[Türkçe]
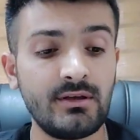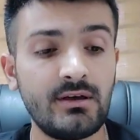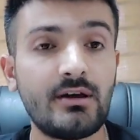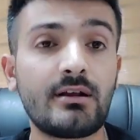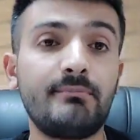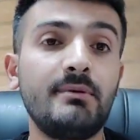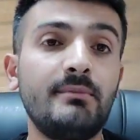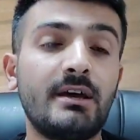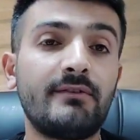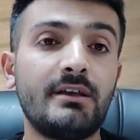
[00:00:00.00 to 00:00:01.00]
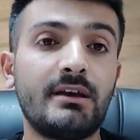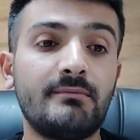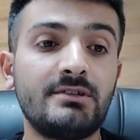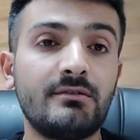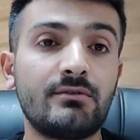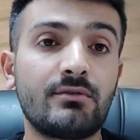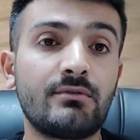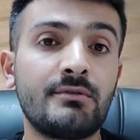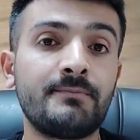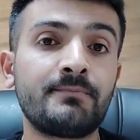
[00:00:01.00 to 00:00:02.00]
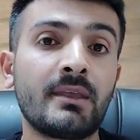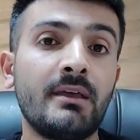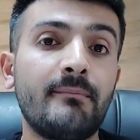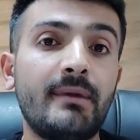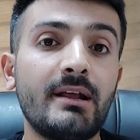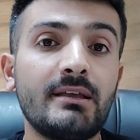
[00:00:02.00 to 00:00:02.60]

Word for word: Rabbim yar ve yardımcınız olsun. Merak